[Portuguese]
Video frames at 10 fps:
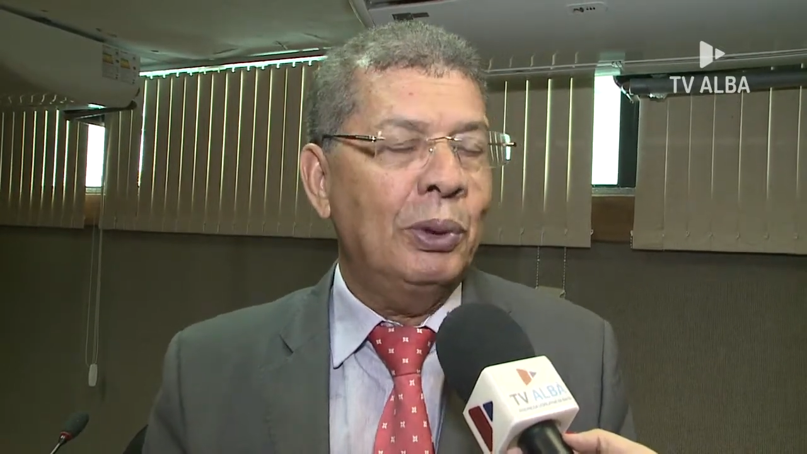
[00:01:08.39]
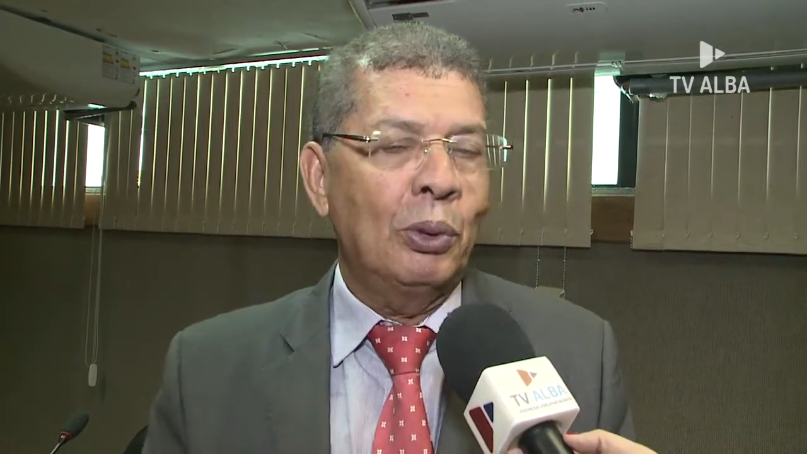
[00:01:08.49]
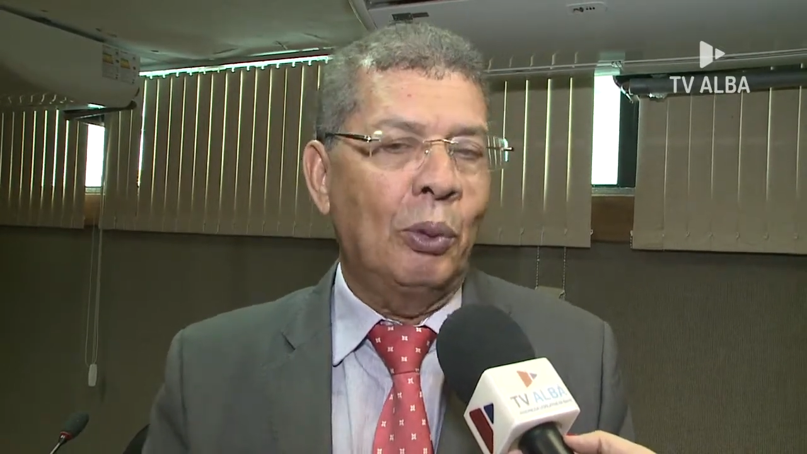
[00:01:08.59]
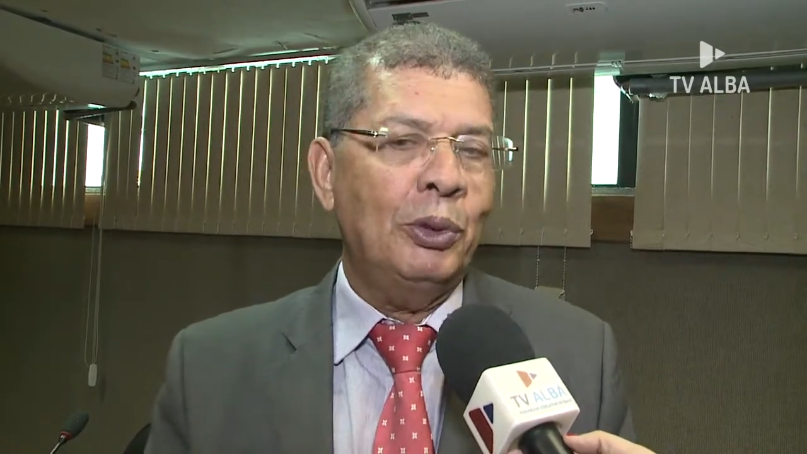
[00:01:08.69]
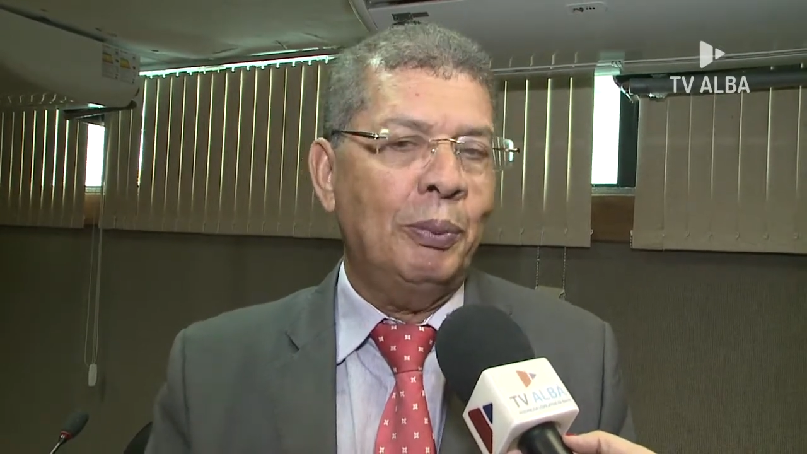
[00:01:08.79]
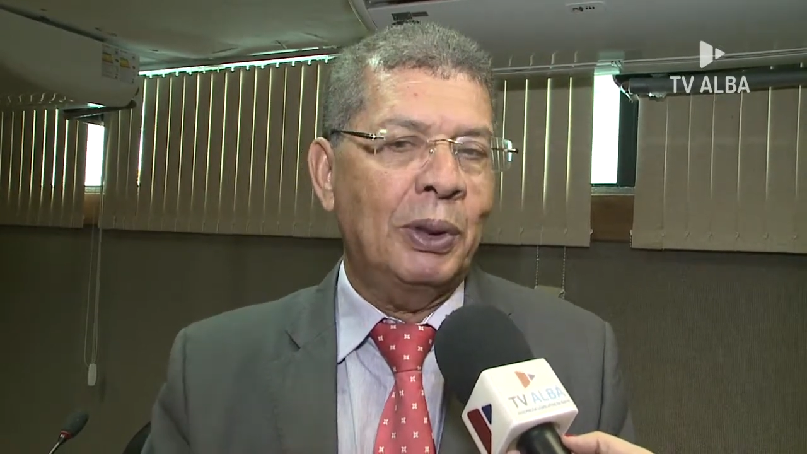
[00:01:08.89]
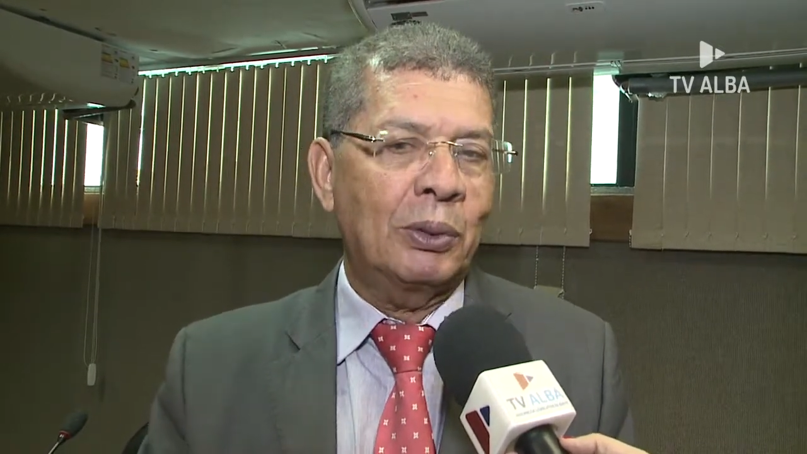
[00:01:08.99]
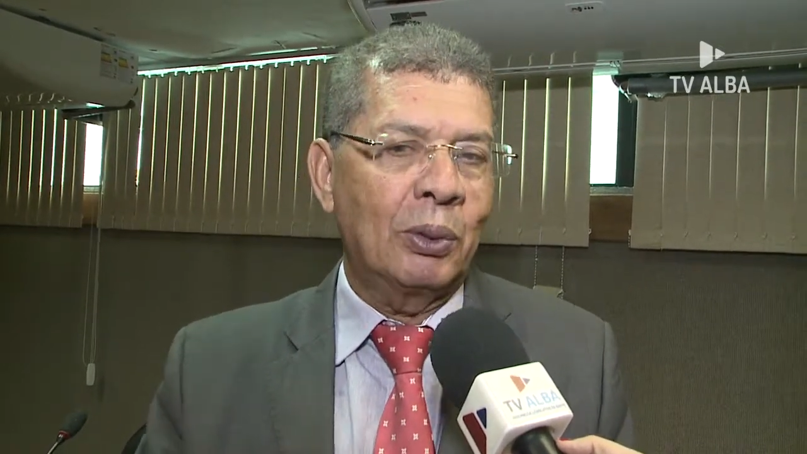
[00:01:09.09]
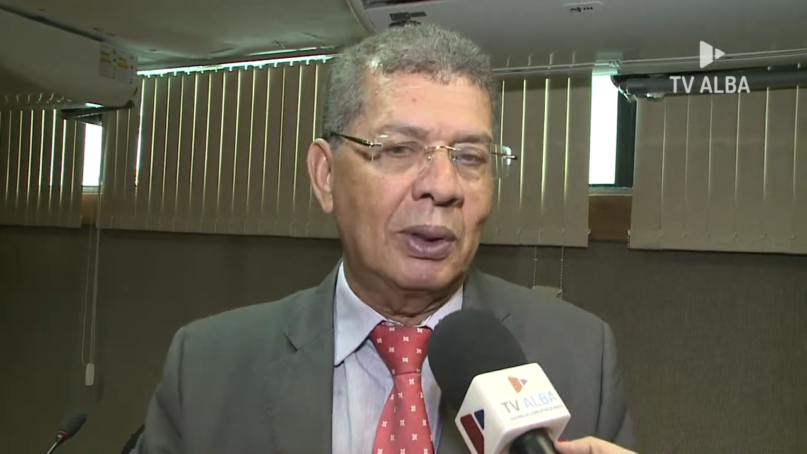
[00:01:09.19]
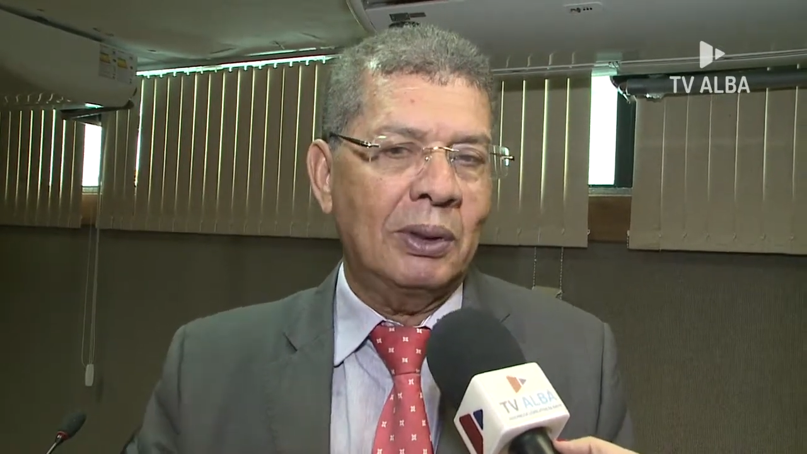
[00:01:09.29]
nome de
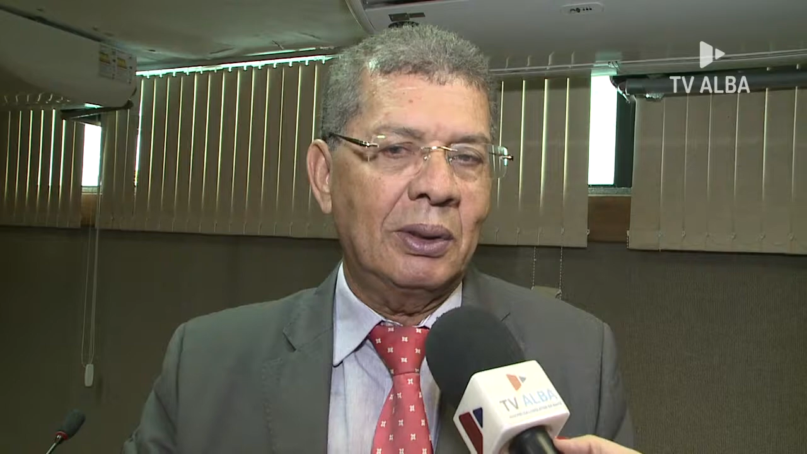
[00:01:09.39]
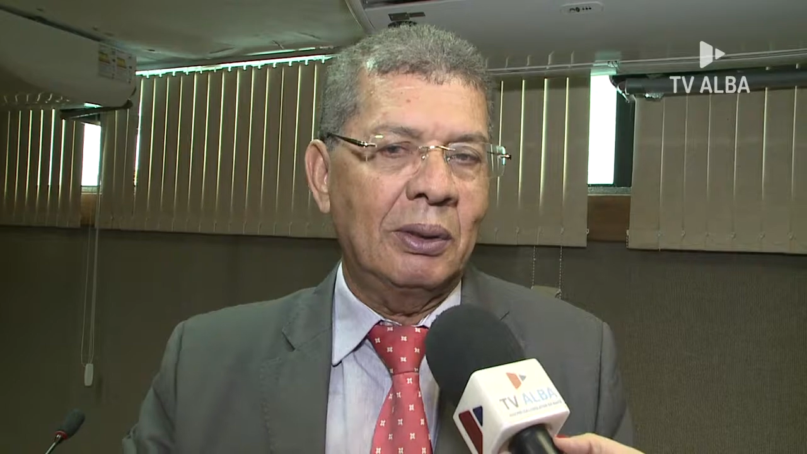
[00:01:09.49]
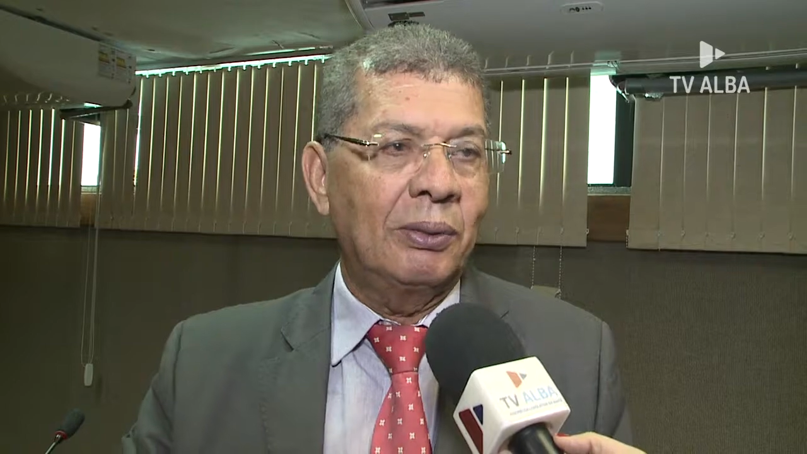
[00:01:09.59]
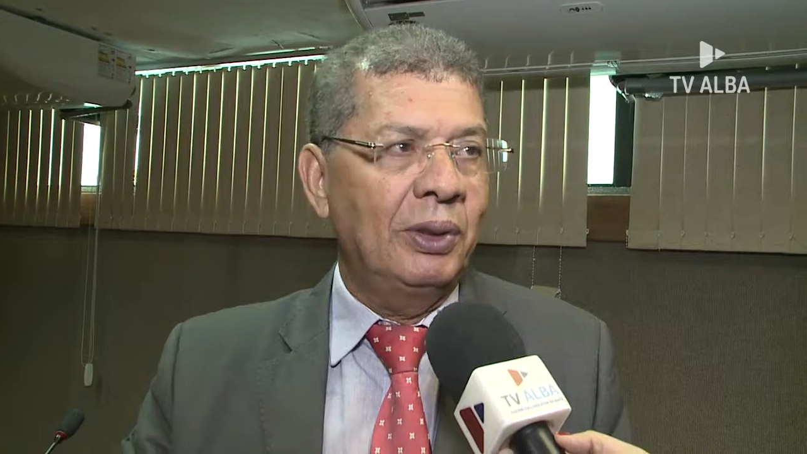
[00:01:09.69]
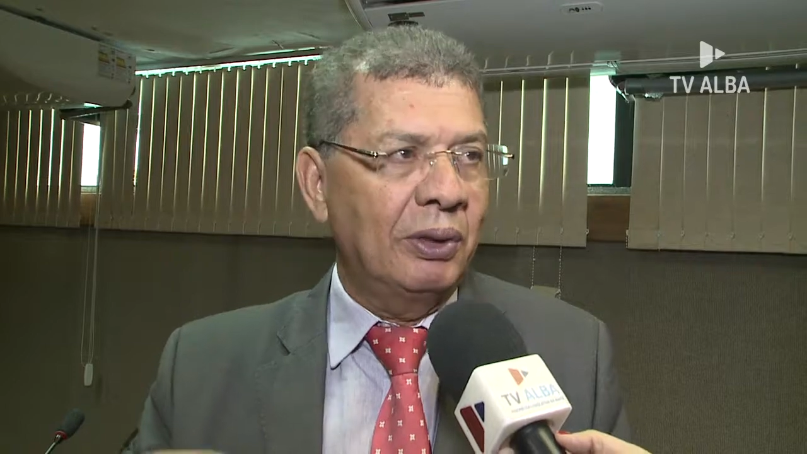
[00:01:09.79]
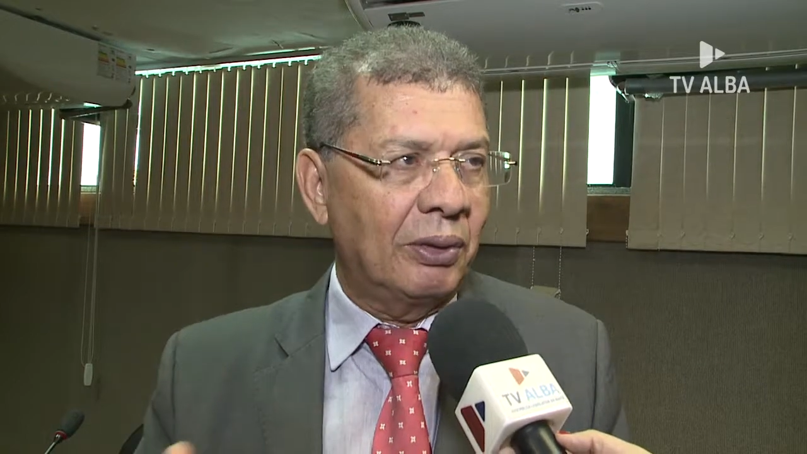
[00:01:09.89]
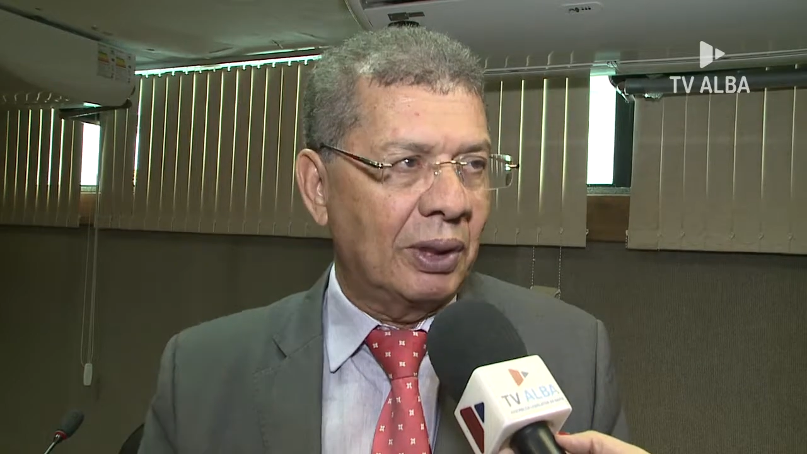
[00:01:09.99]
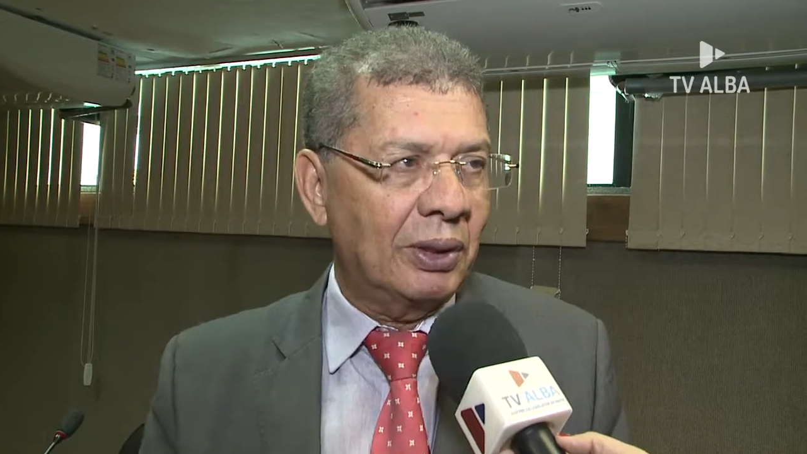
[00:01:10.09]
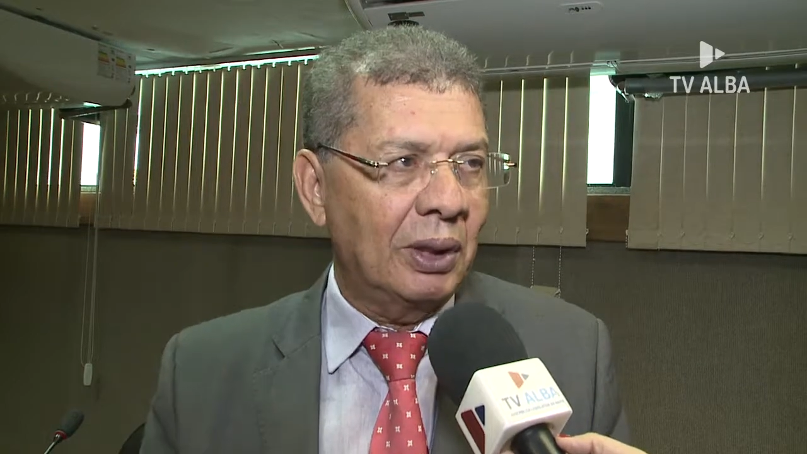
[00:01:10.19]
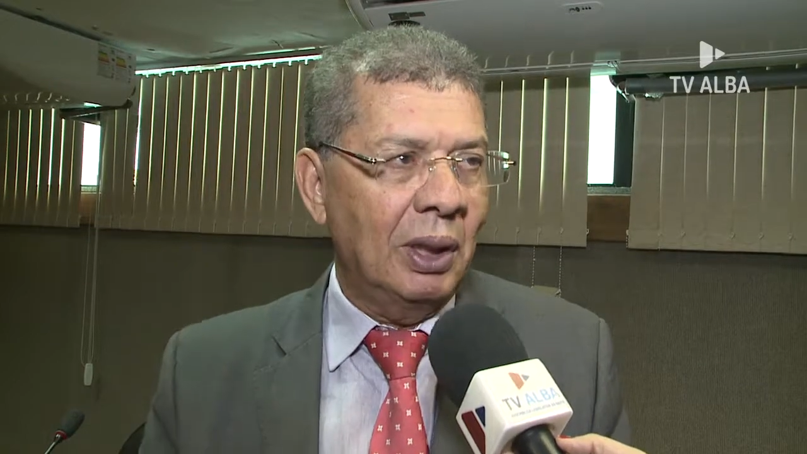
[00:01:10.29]
pessoas
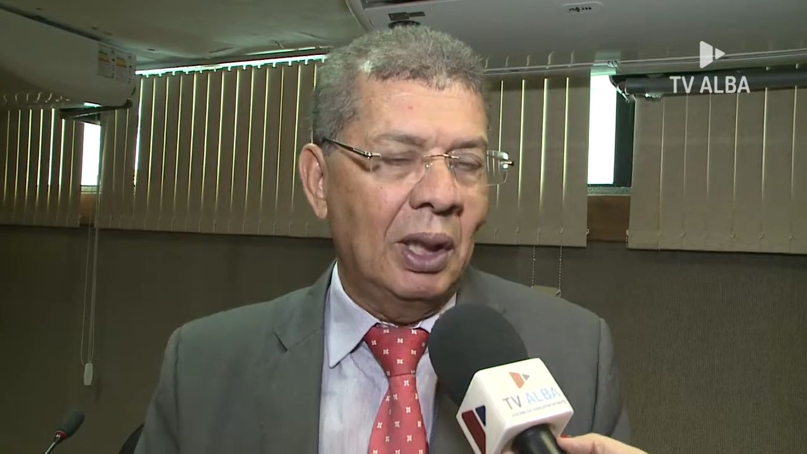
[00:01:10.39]
vivas.